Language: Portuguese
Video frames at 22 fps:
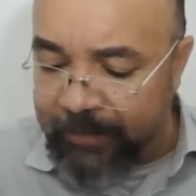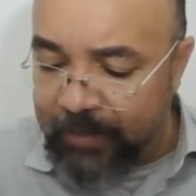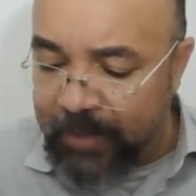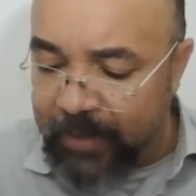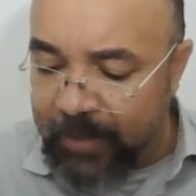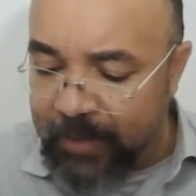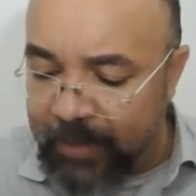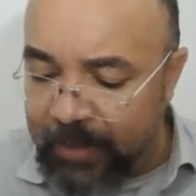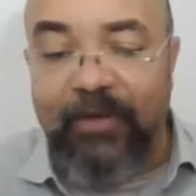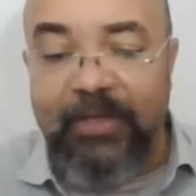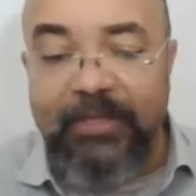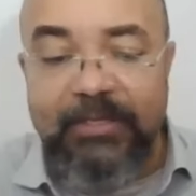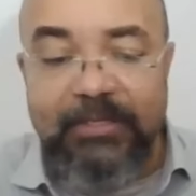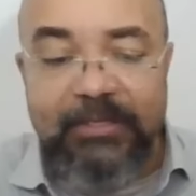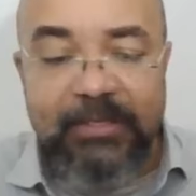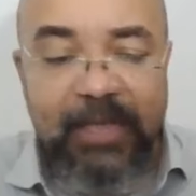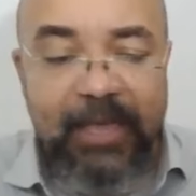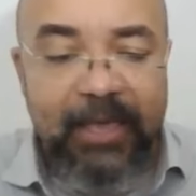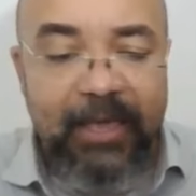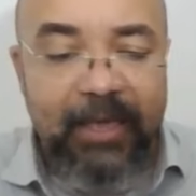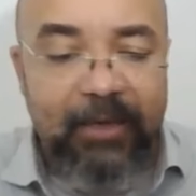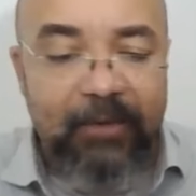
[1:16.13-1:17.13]
E aí ela vai
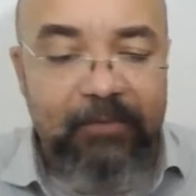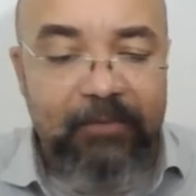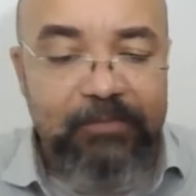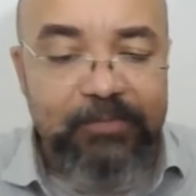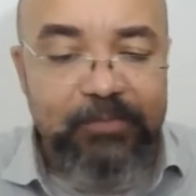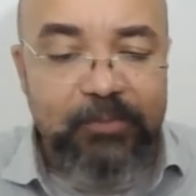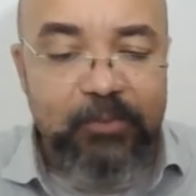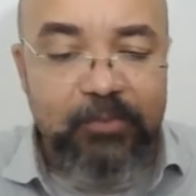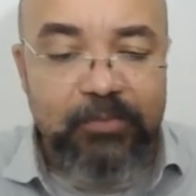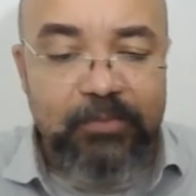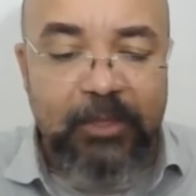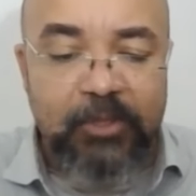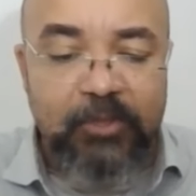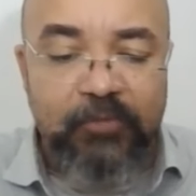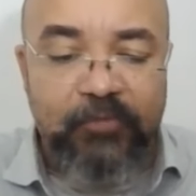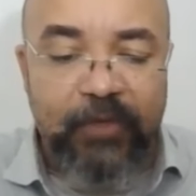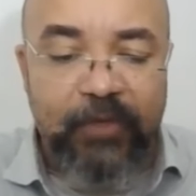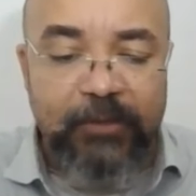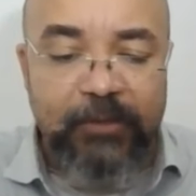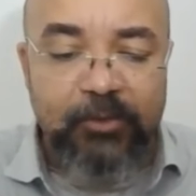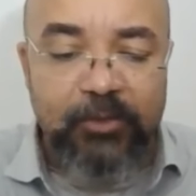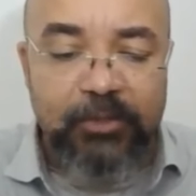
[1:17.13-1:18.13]
dizer que Deus
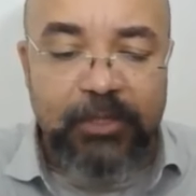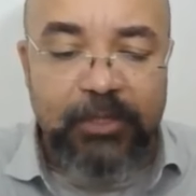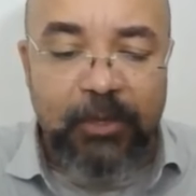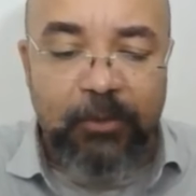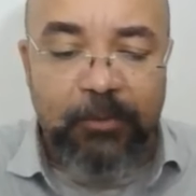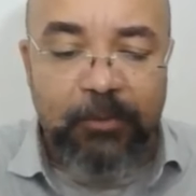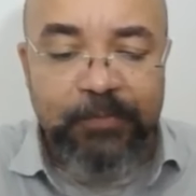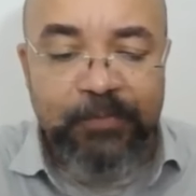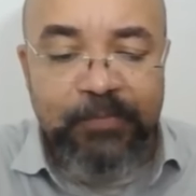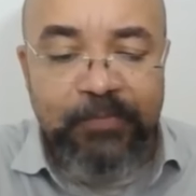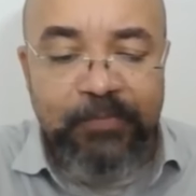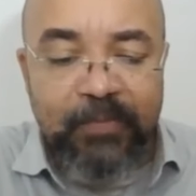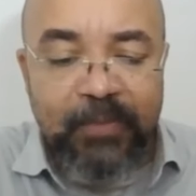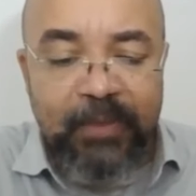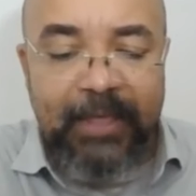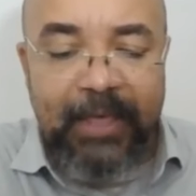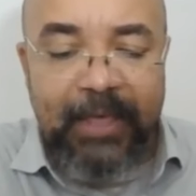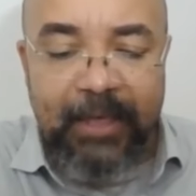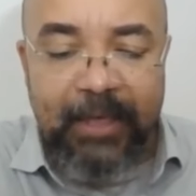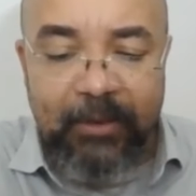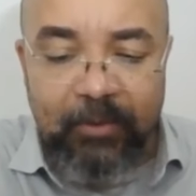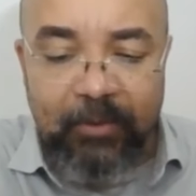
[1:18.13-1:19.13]
fez no seu
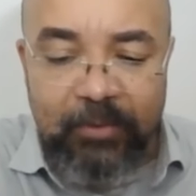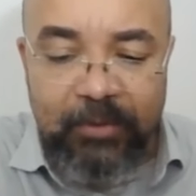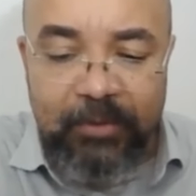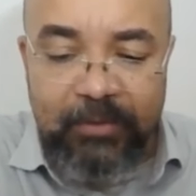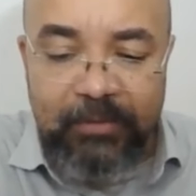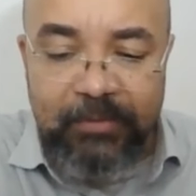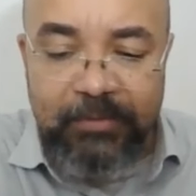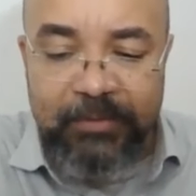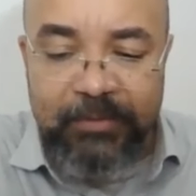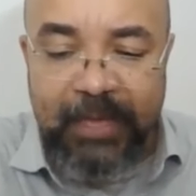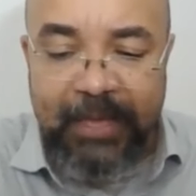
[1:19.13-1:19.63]
eterno